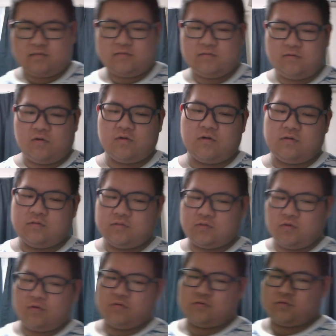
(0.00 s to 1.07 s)
どうろ、
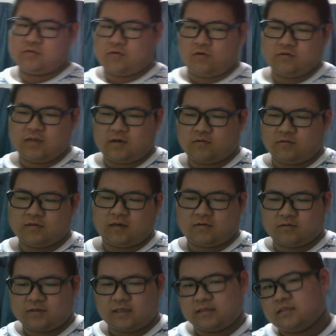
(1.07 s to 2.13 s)
そう、こんなこんな
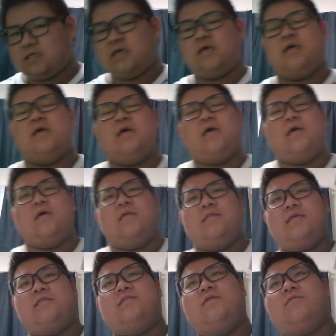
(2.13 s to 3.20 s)
こんなって
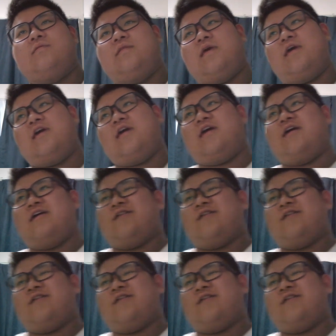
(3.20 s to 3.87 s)
なっちゃうんで、